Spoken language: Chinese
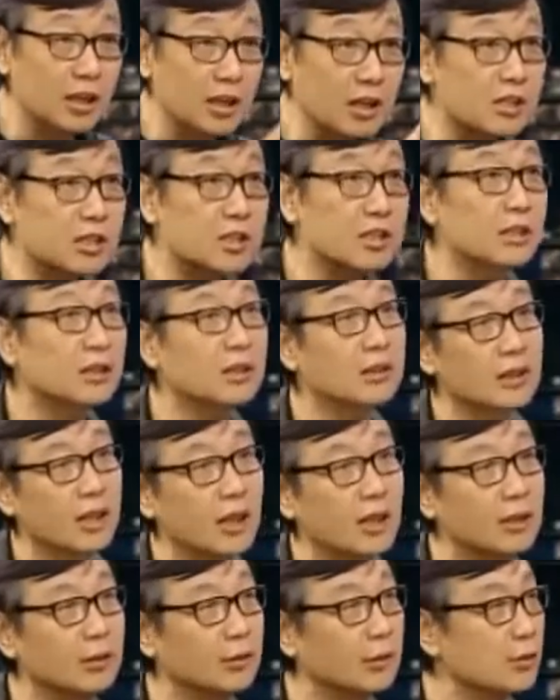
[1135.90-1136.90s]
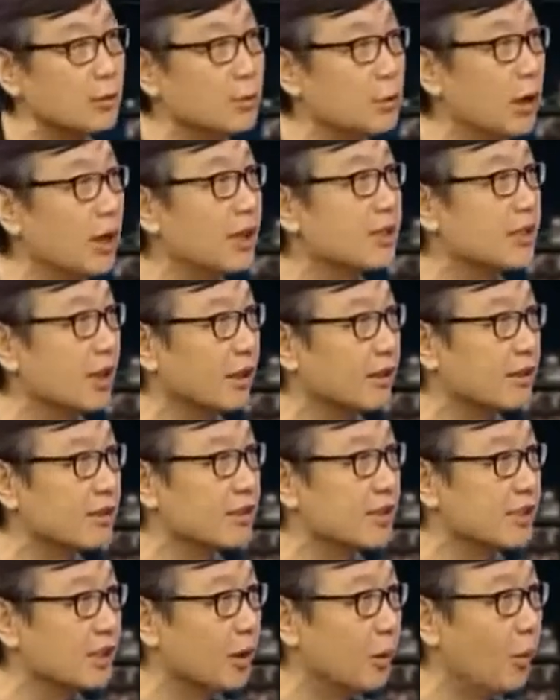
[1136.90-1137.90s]
可是克林顿出来讲的
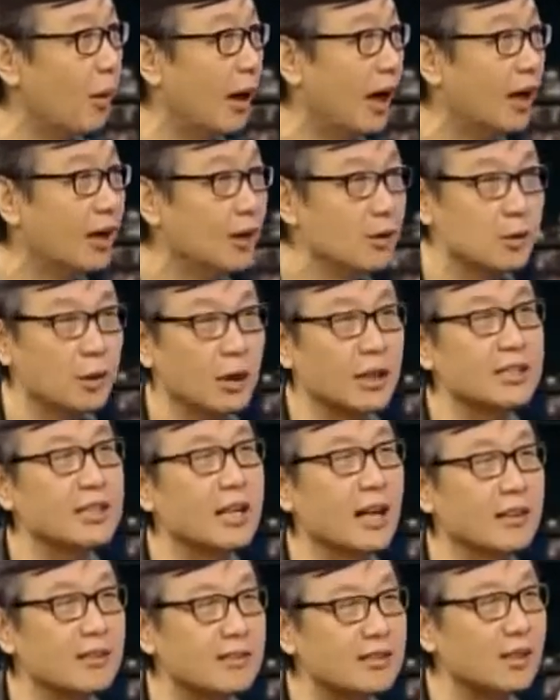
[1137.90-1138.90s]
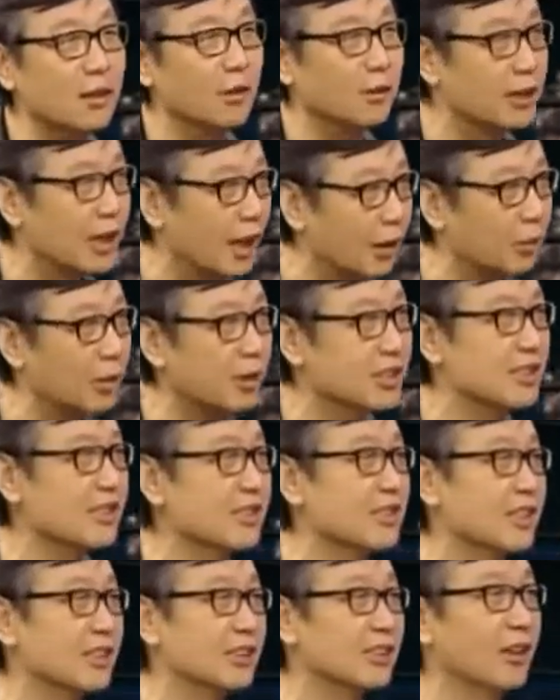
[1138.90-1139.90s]
这些话，全场照样为
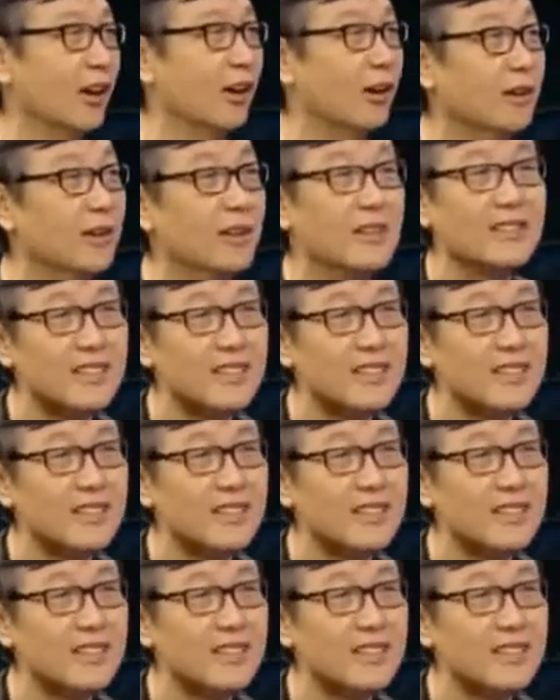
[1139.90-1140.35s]
之倾倒。